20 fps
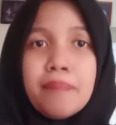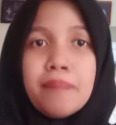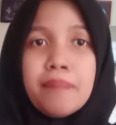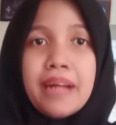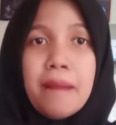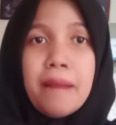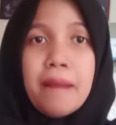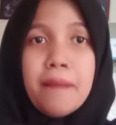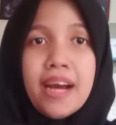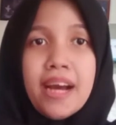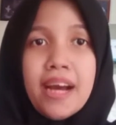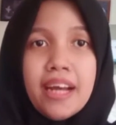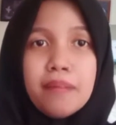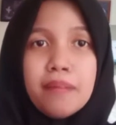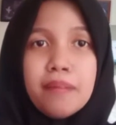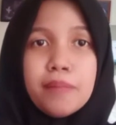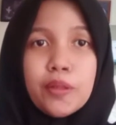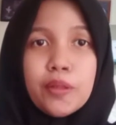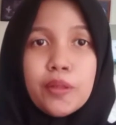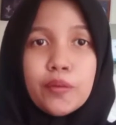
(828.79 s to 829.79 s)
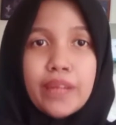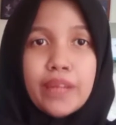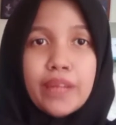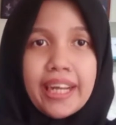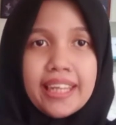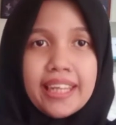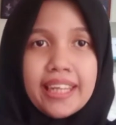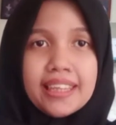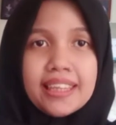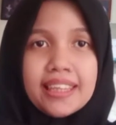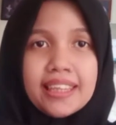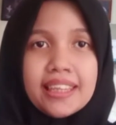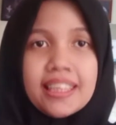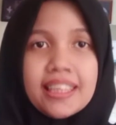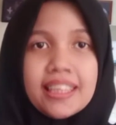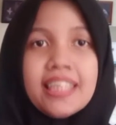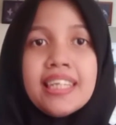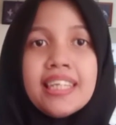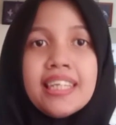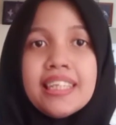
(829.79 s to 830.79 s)
Penambahan biuret
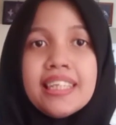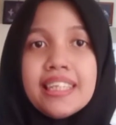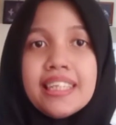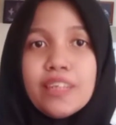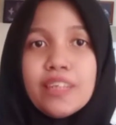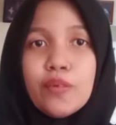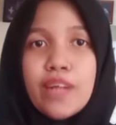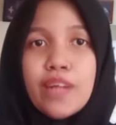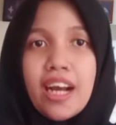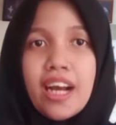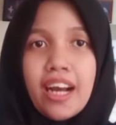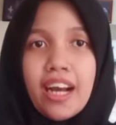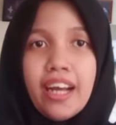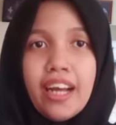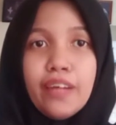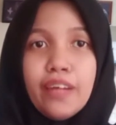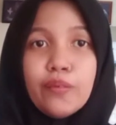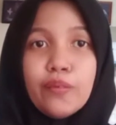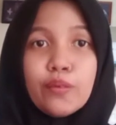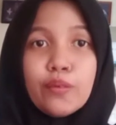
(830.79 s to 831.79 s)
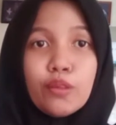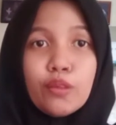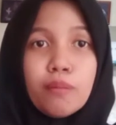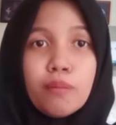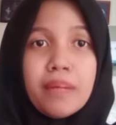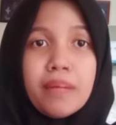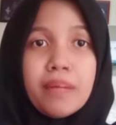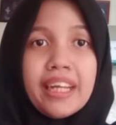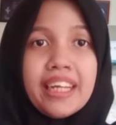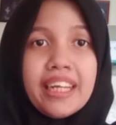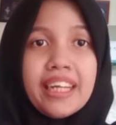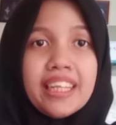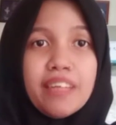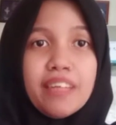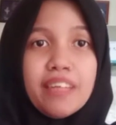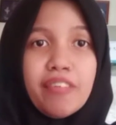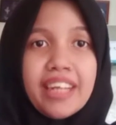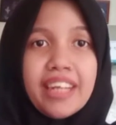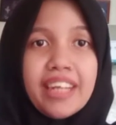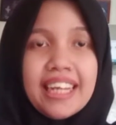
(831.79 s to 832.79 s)
digunakan untuk
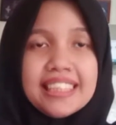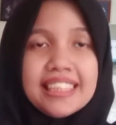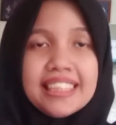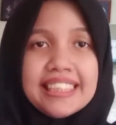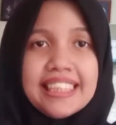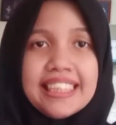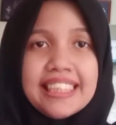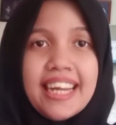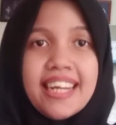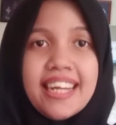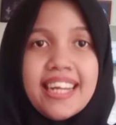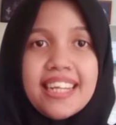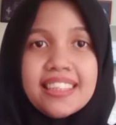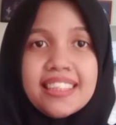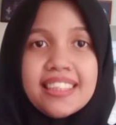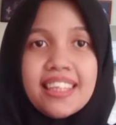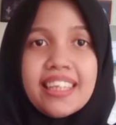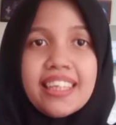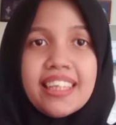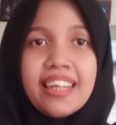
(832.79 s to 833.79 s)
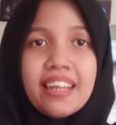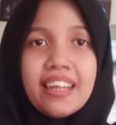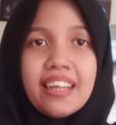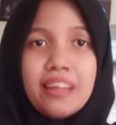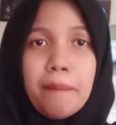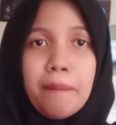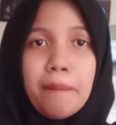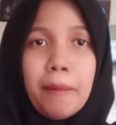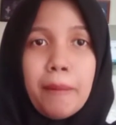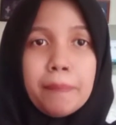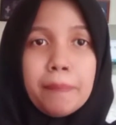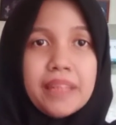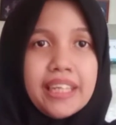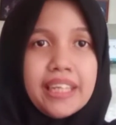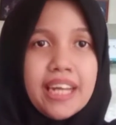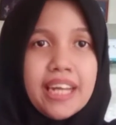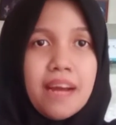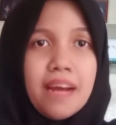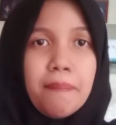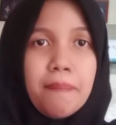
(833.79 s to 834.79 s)
mengidentifikasi adanya ikatan
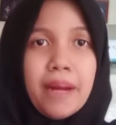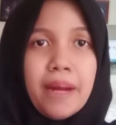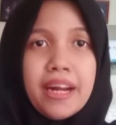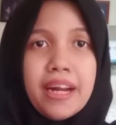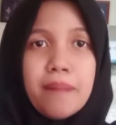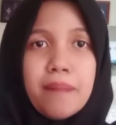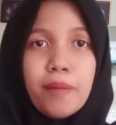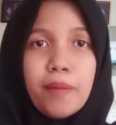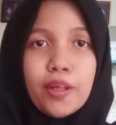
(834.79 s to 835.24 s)
peptida pada